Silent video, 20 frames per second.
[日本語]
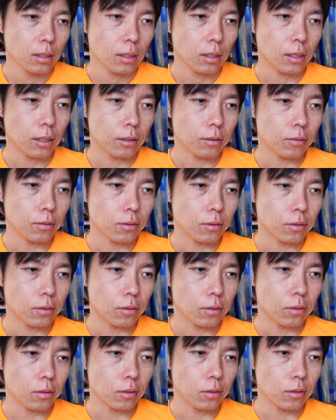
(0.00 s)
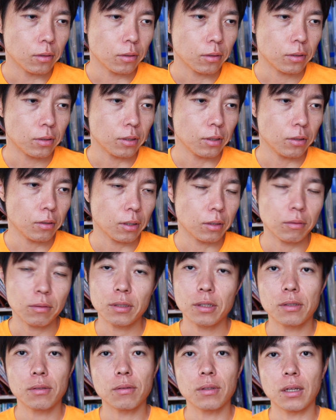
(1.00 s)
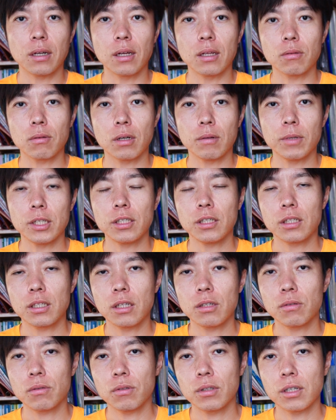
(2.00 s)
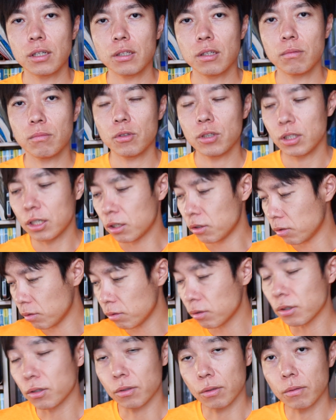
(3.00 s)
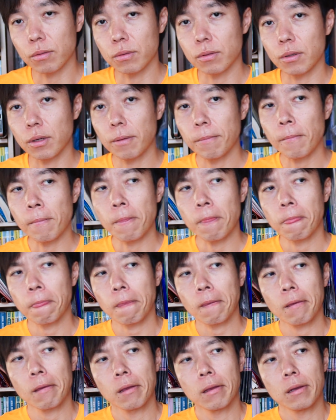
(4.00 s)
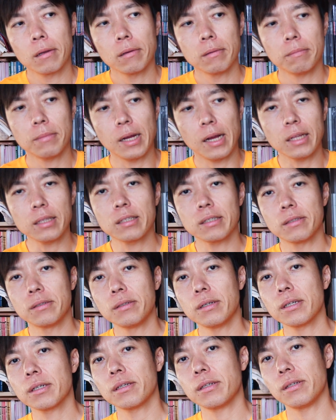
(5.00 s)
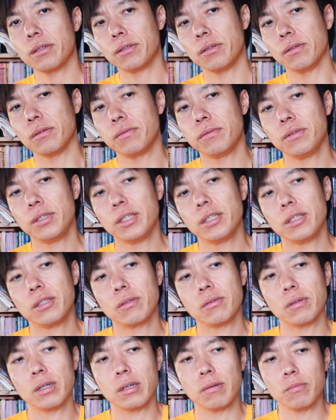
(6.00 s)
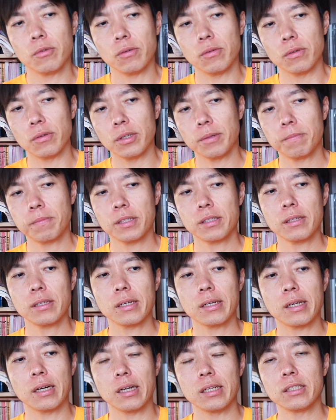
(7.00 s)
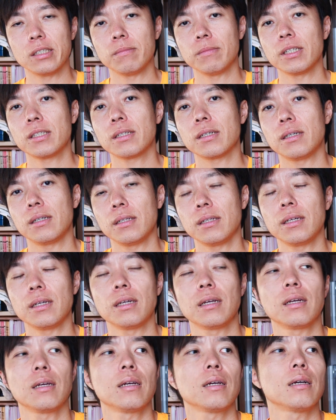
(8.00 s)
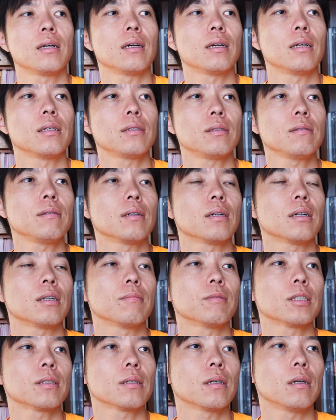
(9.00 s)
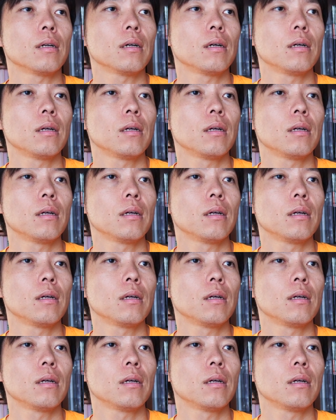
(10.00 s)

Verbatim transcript: あの薬とか飲んでそうだなとか、まあ、実際そういう家庭もいたりするんですよ本当にまああったりするわけですよ雰囲気とかも一発で感じますからね、まあ、すぐ分かりますから